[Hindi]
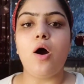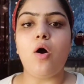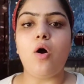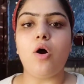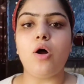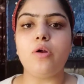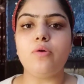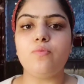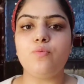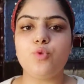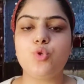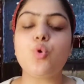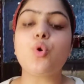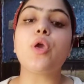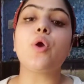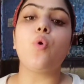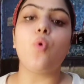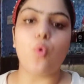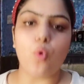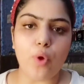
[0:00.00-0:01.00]
और जो
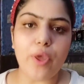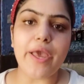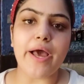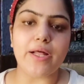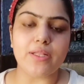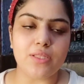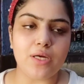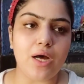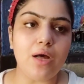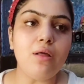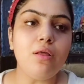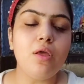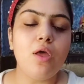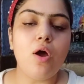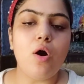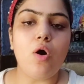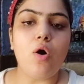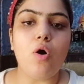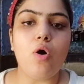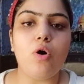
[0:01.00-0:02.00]
कि हो गया था
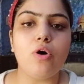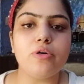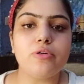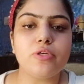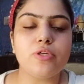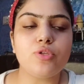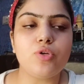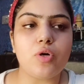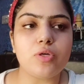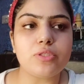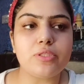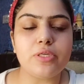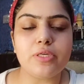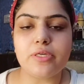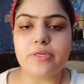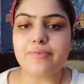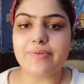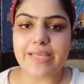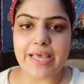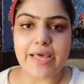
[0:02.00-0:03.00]
और
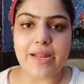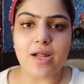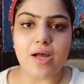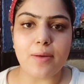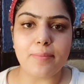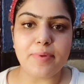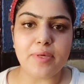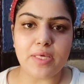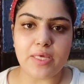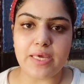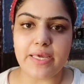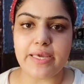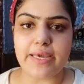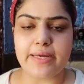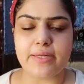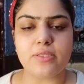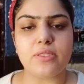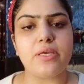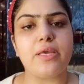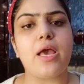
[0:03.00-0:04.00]
डॉक्टर वगैरह अभी ये कह
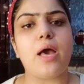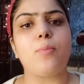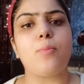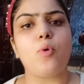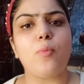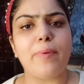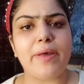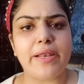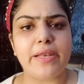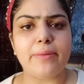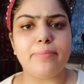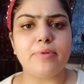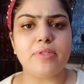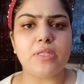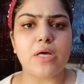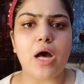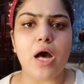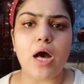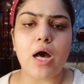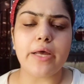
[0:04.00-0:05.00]
रही थी कि आपको पहले भी
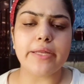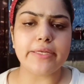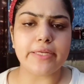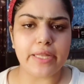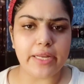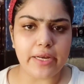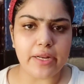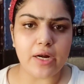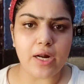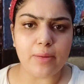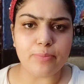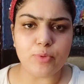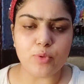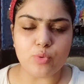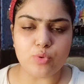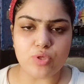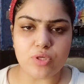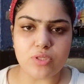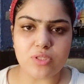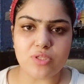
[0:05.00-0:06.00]
था इनहेलर आप
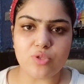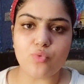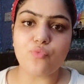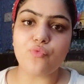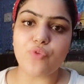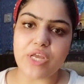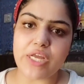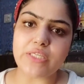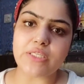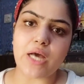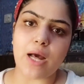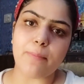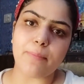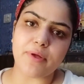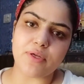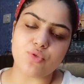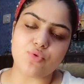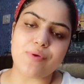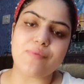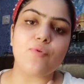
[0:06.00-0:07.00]
यूज़ करती तो वेट
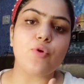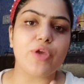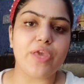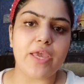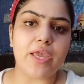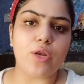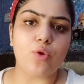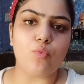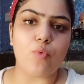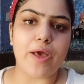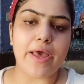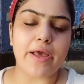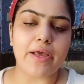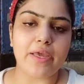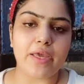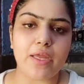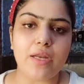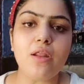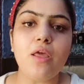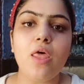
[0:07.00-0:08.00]
आपका जो है वो गेन हुआ है
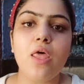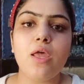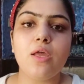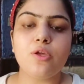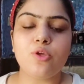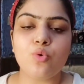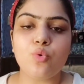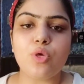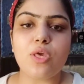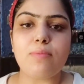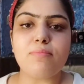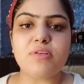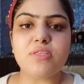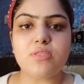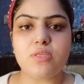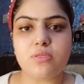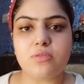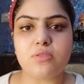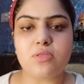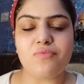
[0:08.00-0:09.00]
अगेन क्योंकि मैं
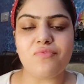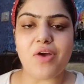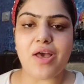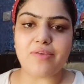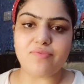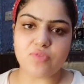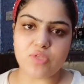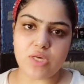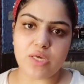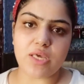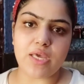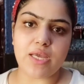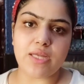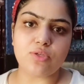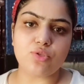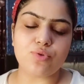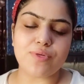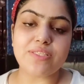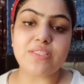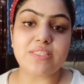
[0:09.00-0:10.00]
65 से अगेन
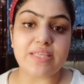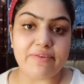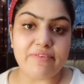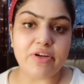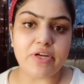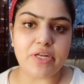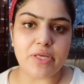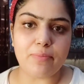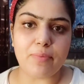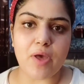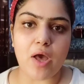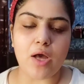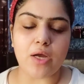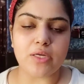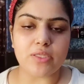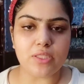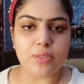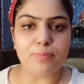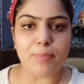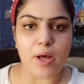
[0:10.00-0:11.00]
जो है 70 पे आ
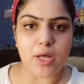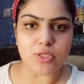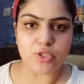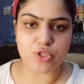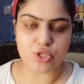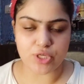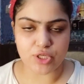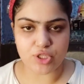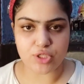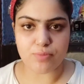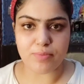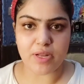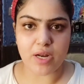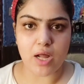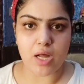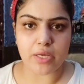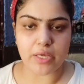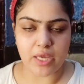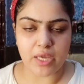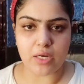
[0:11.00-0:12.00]
गई थी पाँच के जी मेरा
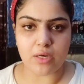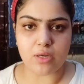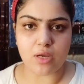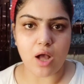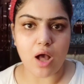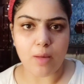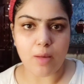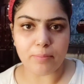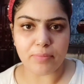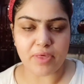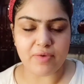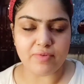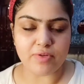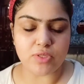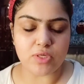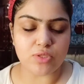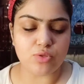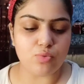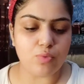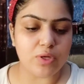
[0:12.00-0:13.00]
अगेन काम की
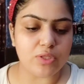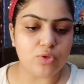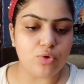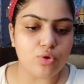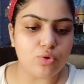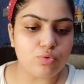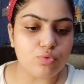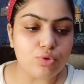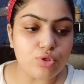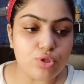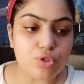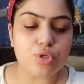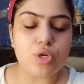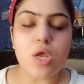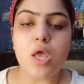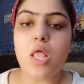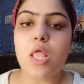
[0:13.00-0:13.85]
वजह से हुआ था और कुछ